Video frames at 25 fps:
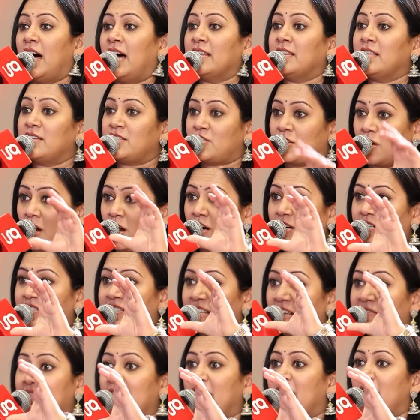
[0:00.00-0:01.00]
அந்த
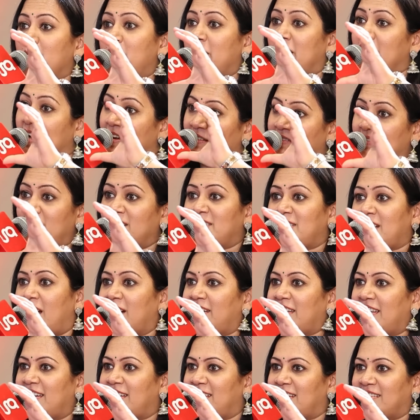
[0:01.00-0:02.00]
ஷார்ட்ஸே வைக்கப்படுற அளவுக்கு
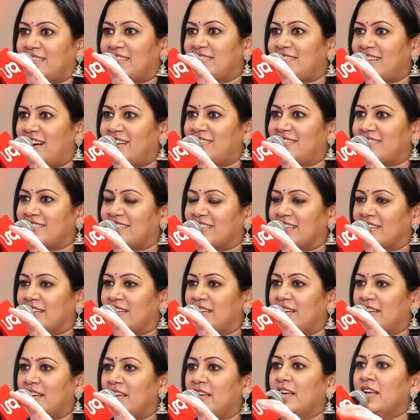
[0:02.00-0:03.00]
ஷார்ட்டா இருக்கு அந்த ஷார்ட்ஸ்
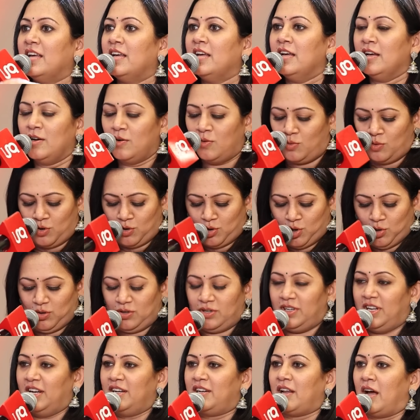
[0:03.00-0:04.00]
ஒரு
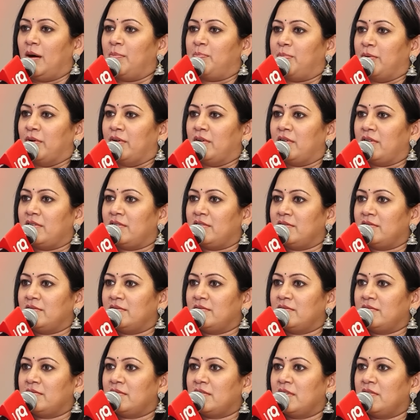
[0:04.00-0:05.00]
குட்டி டாப்பு
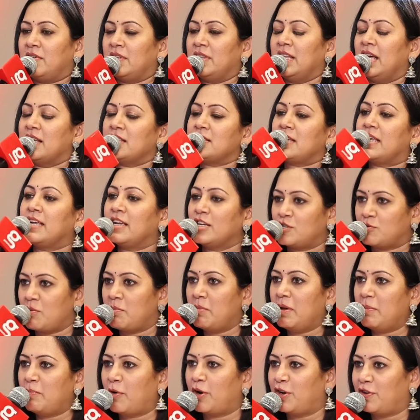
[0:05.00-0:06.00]
வந்தா எங்கள்
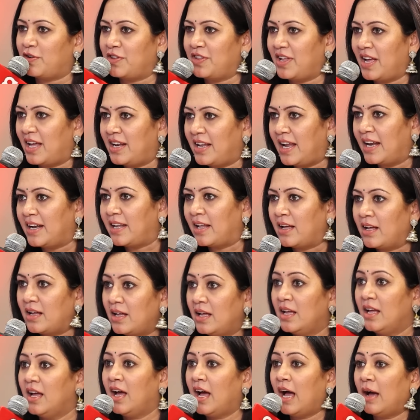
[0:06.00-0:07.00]
ஸ்விம்மிங் போயிட்டு வந்தியான்னு கேட்டேன்
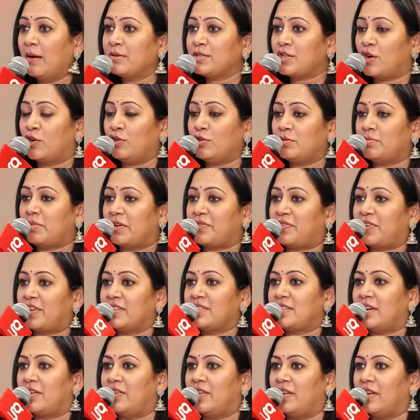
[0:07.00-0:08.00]
ஐ வாஸ் அவுட் வித் மை
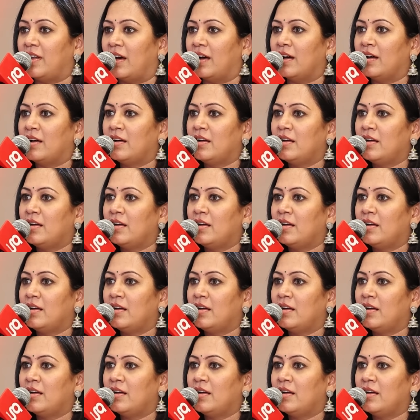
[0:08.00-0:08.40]
ஃப்ரெண்ட்ஸ் அப்படின்னா